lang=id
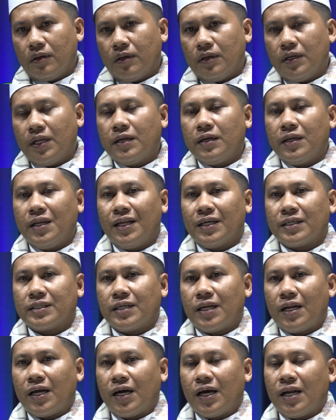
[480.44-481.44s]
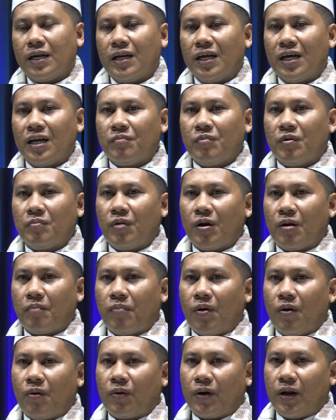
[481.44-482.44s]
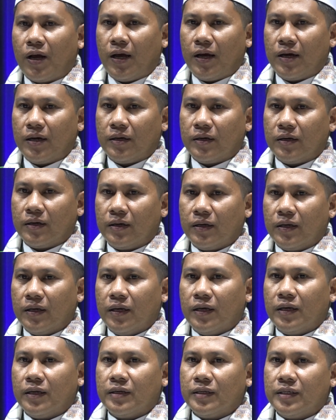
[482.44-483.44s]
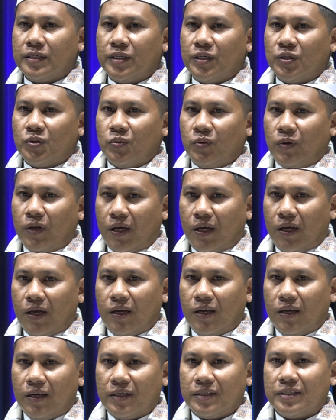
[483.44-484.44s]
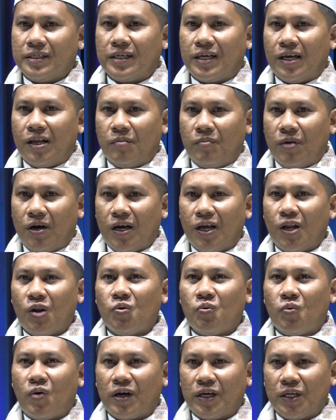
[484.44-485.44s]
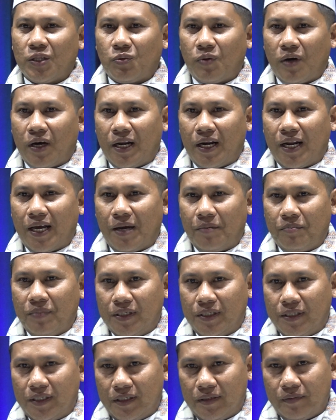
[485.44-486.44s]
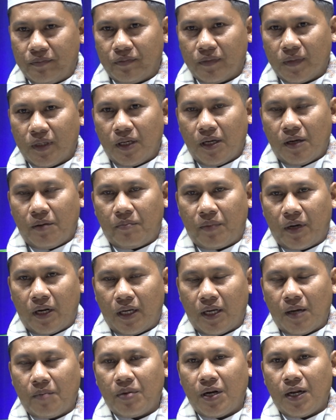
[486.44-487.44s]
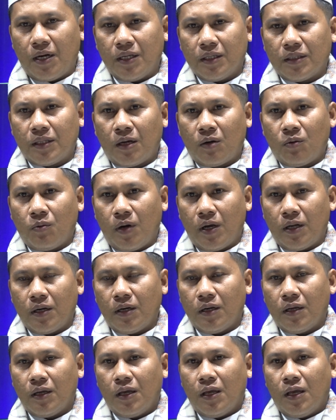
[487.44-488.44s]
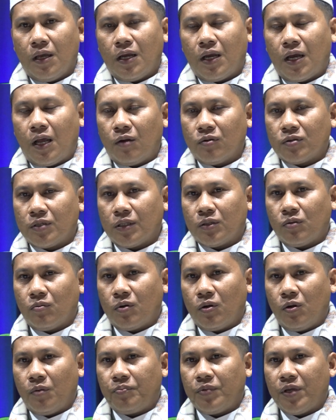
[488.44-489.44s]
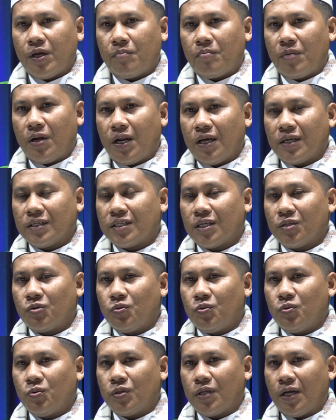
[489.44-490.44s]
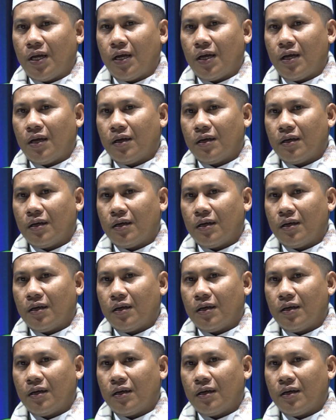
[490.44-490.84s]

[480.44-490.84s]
dan dilaksanakan dengan beberapa orang, disitulah cikal bakal uang itu akan habis. Mereka berani taruhan kalau satu klub yang menang satu juta,